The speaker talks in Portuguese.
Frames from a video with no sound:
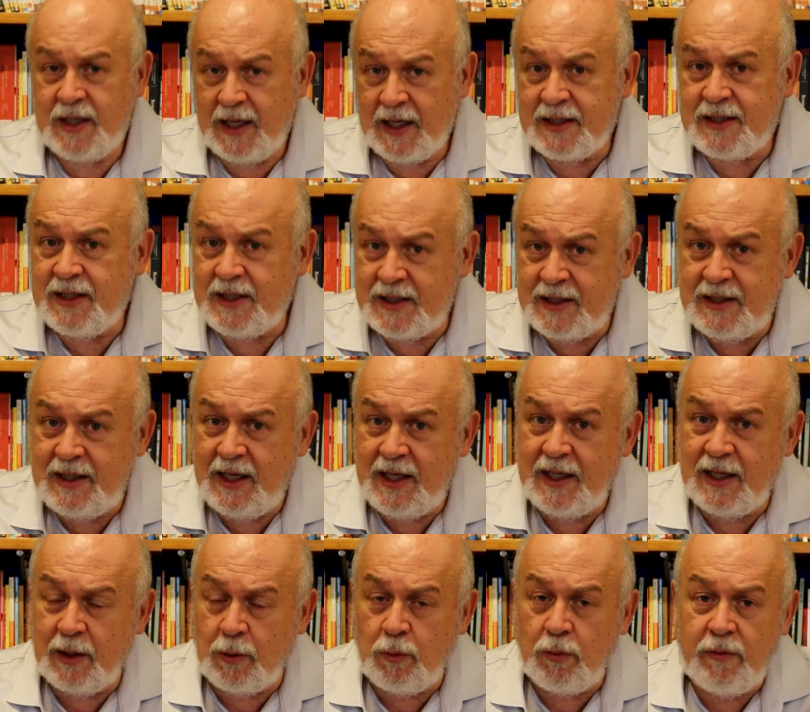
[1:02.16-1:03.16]
que
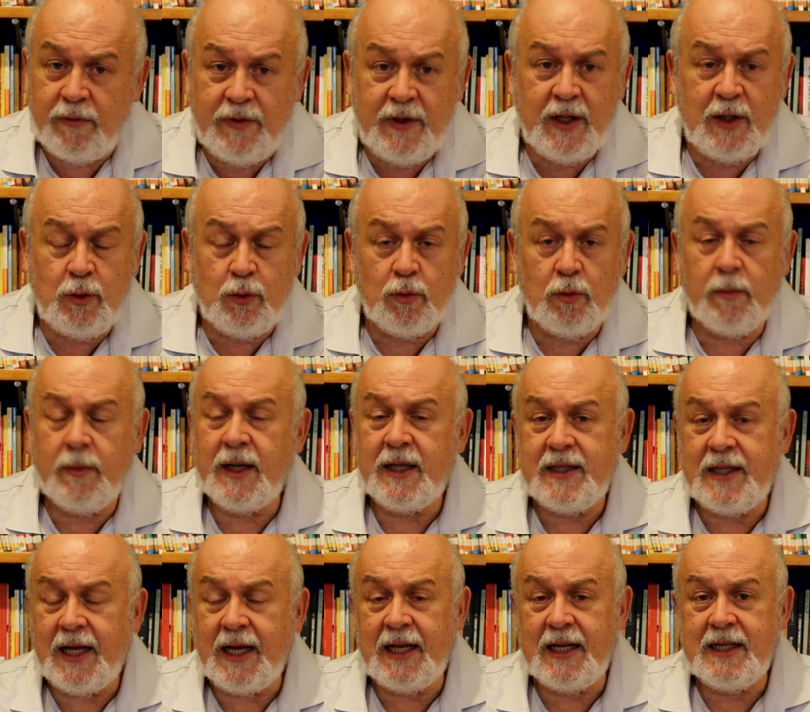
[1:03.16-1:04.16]
assistiram o vídeo, uma
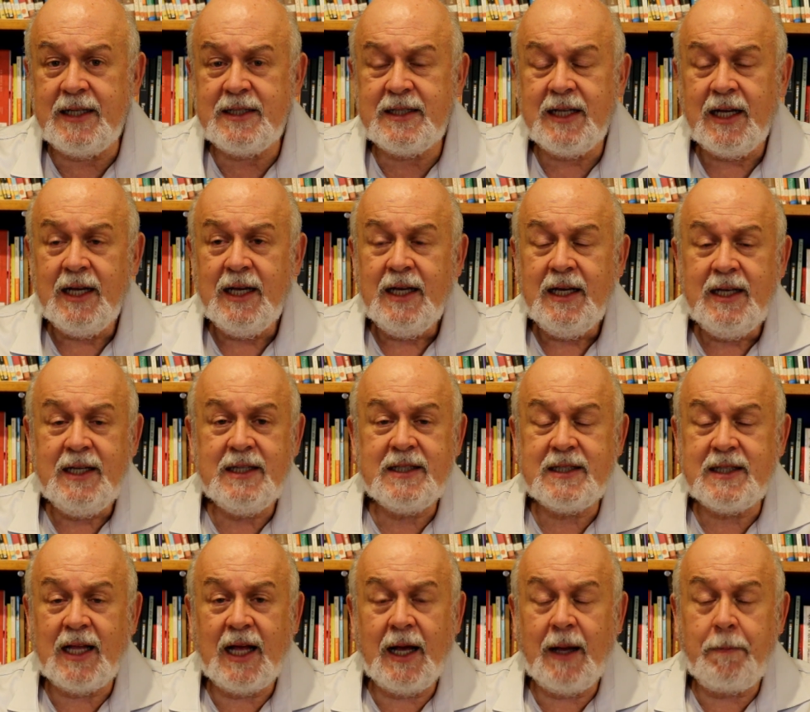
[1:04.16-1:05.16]
delas
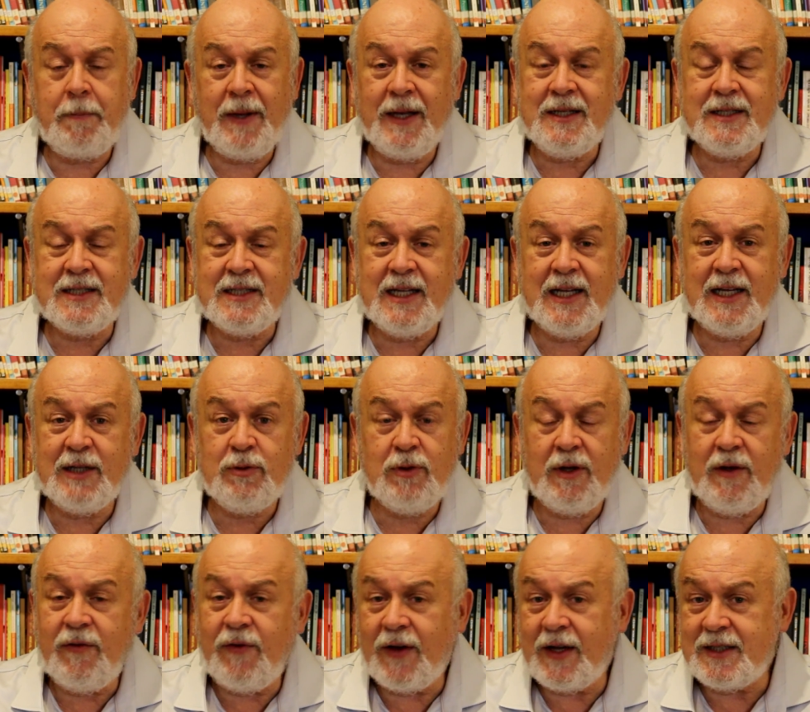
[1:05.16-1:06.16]
está pensando
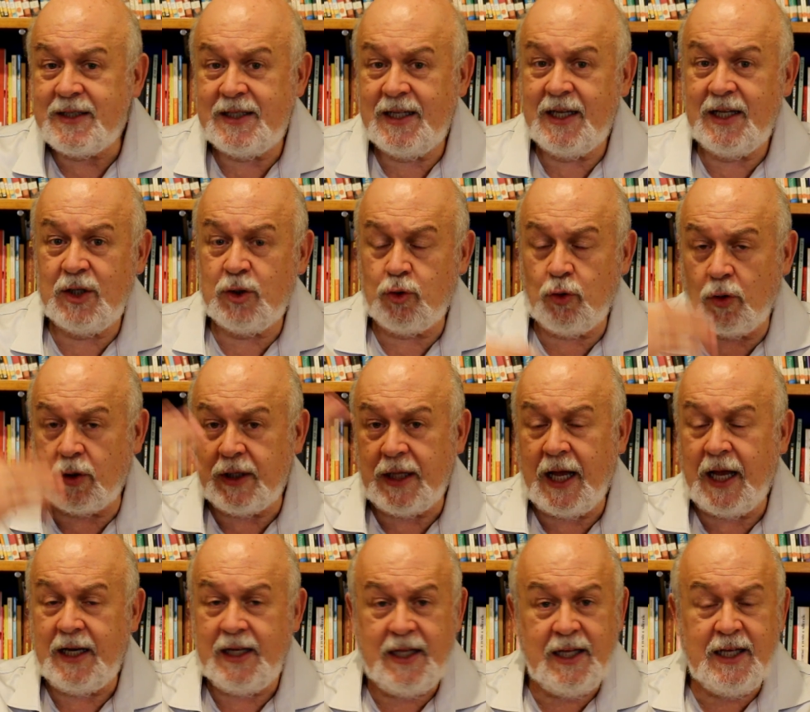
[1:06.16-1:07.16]
em fazer
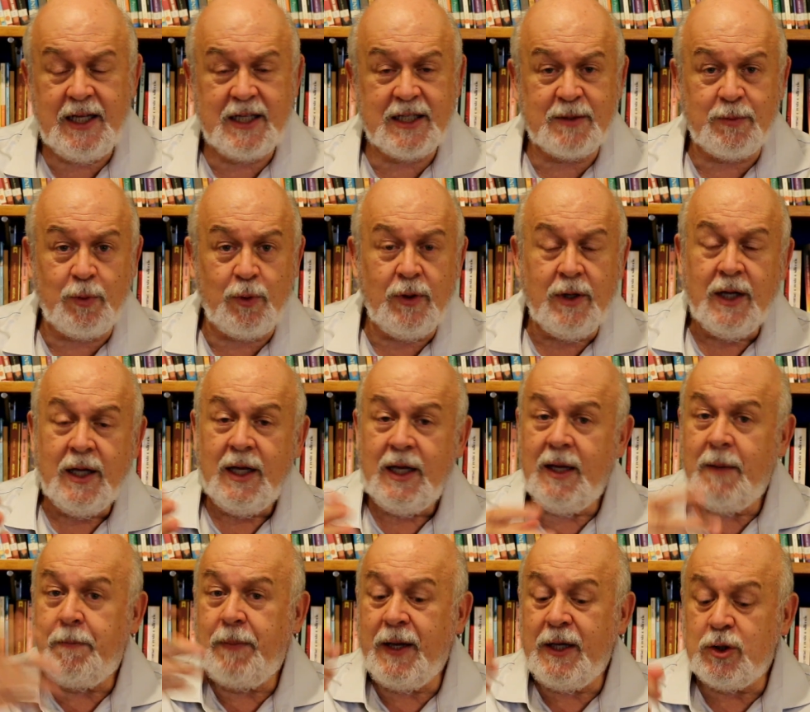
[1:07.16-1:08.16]
jornalismo
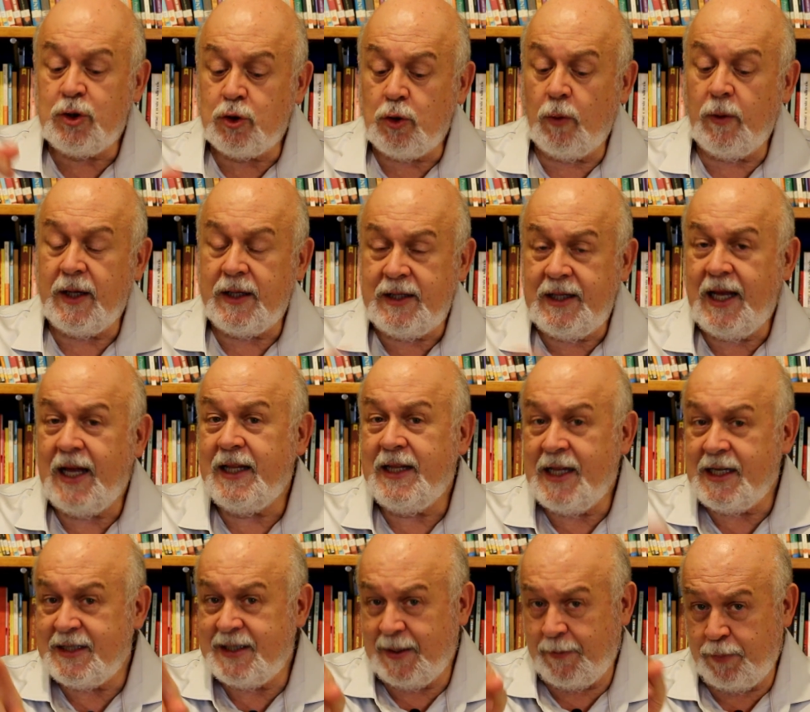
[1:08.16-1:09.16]
e pensou até
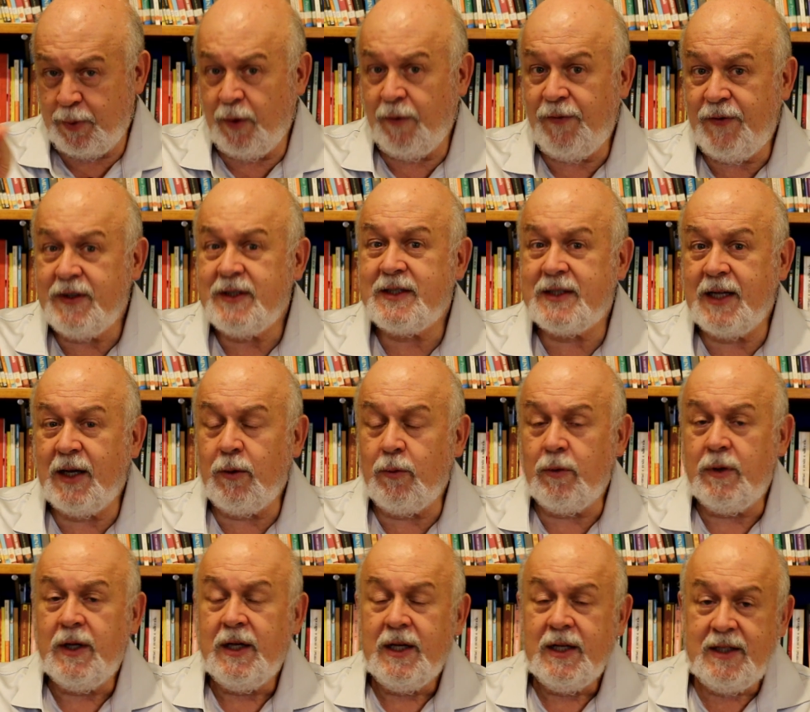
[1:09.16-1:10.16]
nessa
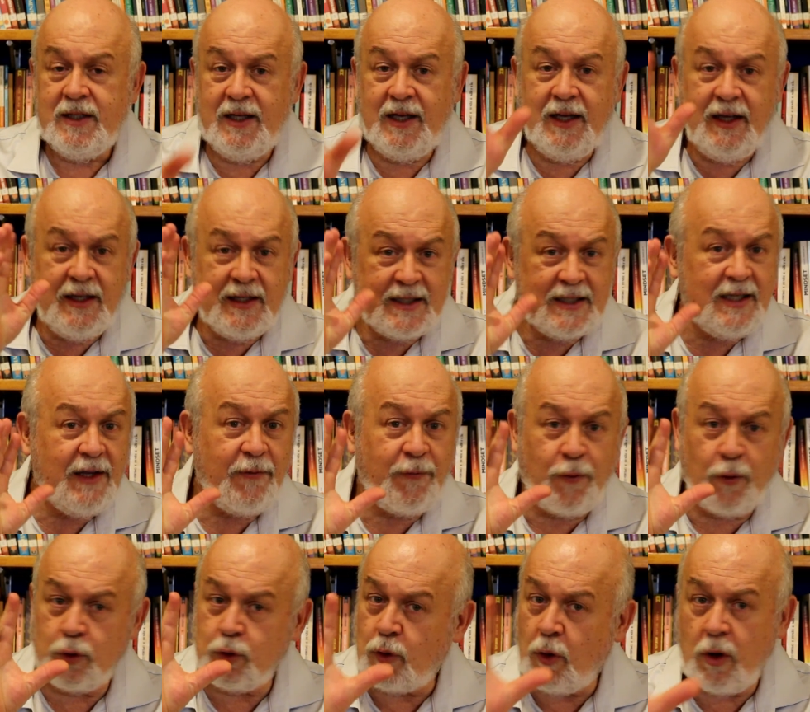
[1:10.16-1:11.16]
profissão de ser
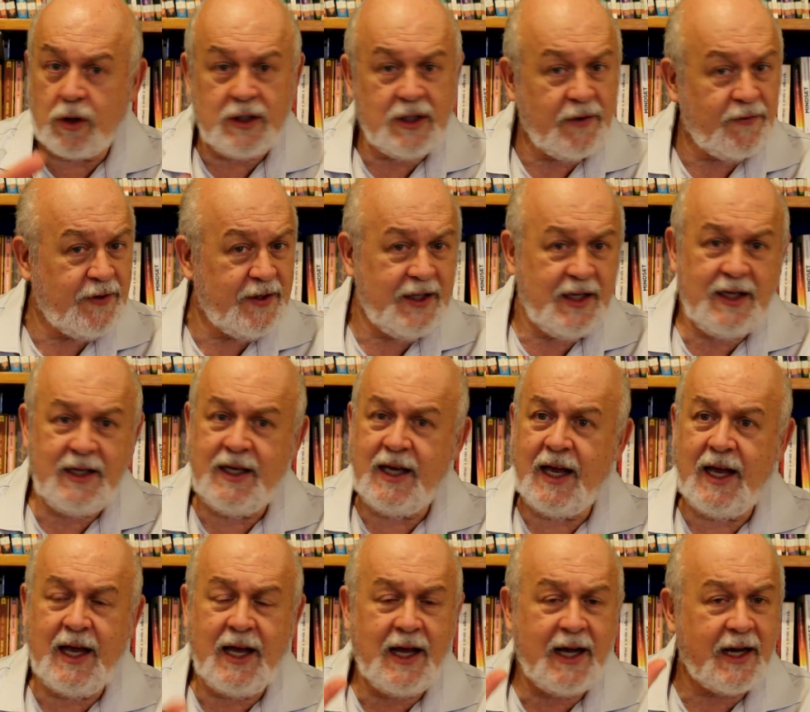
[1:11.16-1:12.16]
fotógrafa de
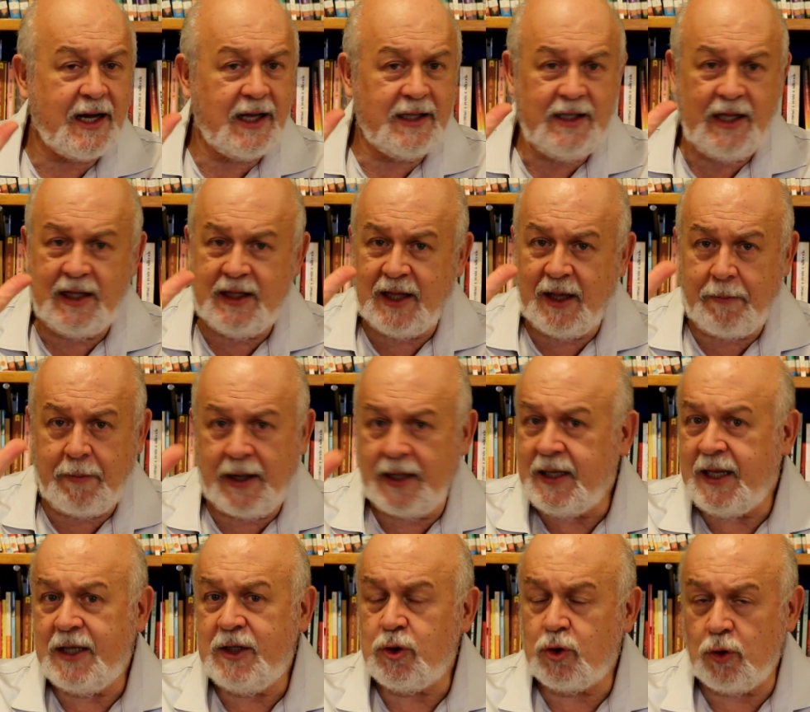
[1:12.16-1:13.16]
guerra, de
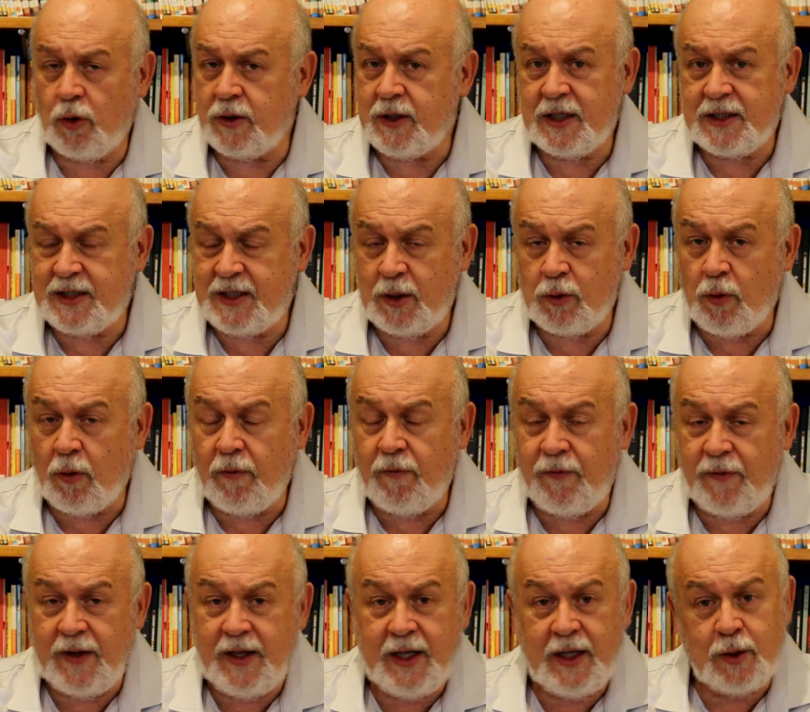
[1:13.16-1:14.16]
trabalhar em zonas de
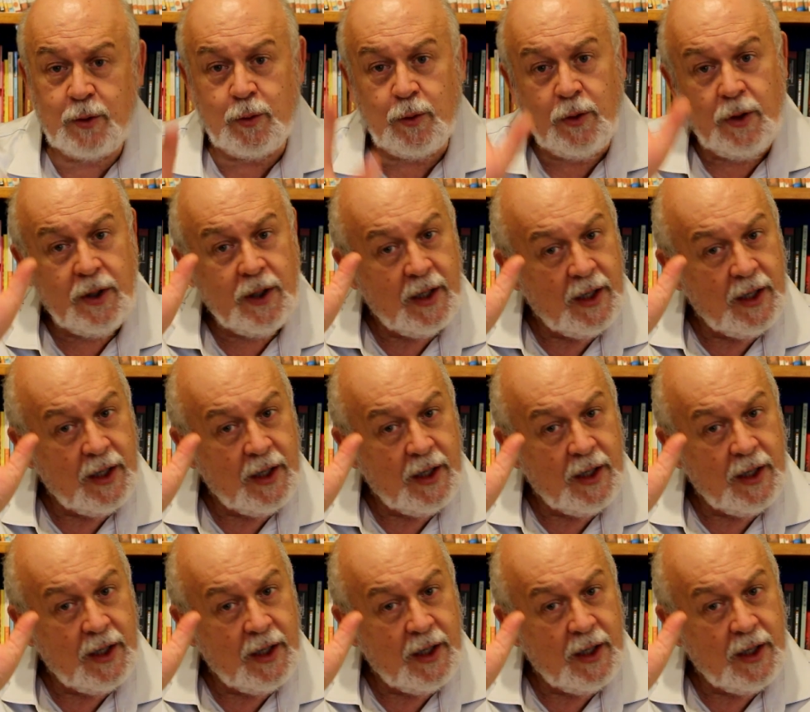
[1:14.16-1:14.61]
conflito.